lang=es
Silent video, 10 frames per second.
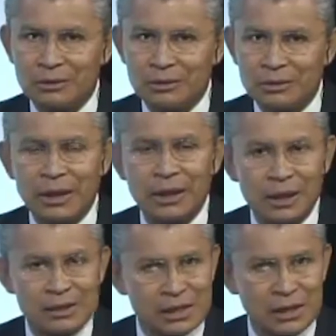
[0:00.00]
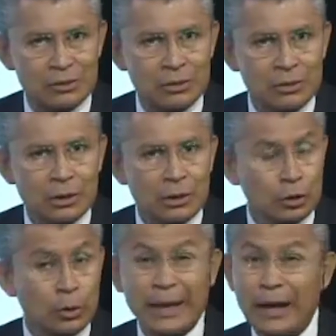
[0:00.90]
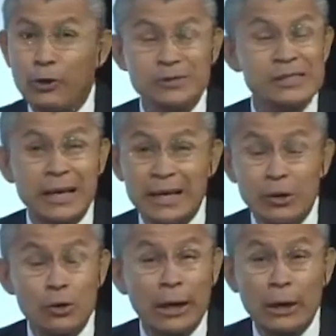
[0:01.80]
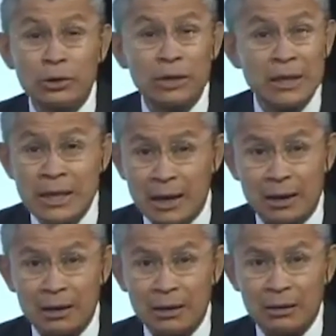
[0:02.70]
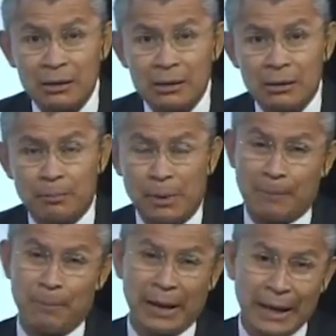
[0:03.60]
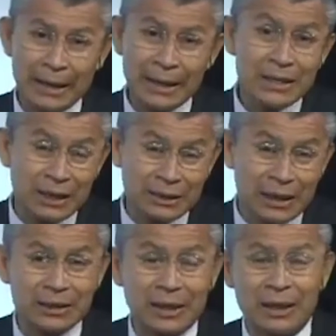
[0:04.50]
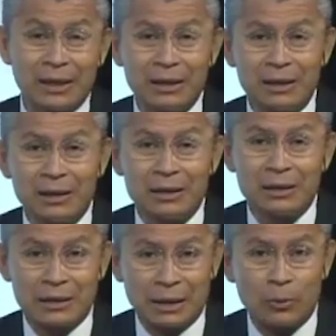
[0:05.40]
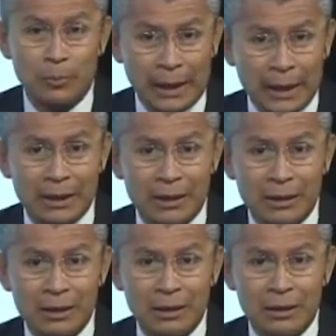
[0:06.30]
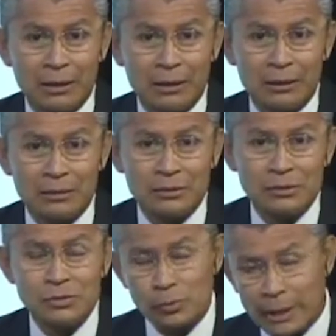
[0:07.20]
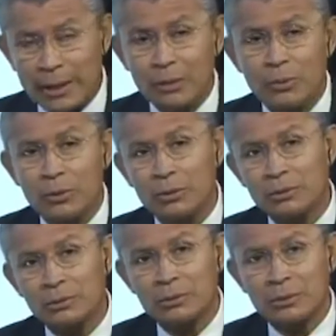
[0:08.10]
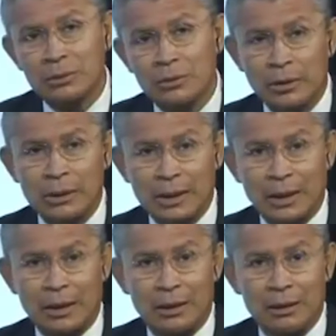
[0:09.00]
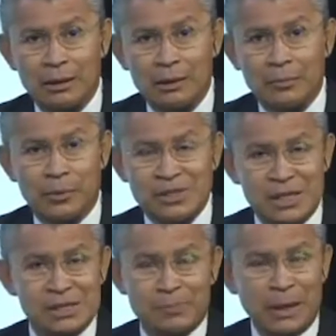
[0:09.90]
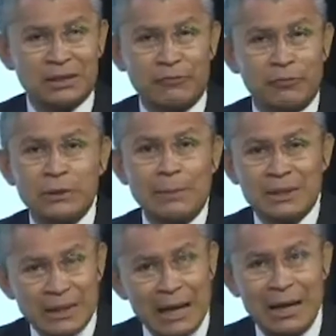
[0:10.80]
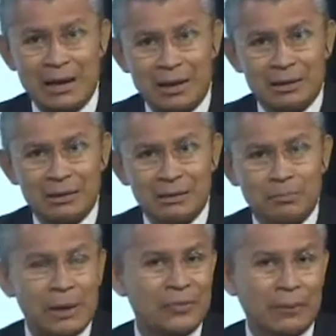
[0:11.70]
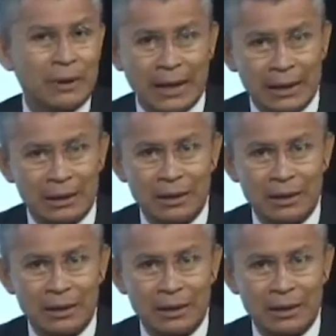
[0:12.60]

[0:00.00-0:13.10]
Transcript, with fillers: del Estado tuvo que conseguir lo que no tenía para pagar y tratar de recuperar su vehículo con el que pues es parte fundamental para trabajar,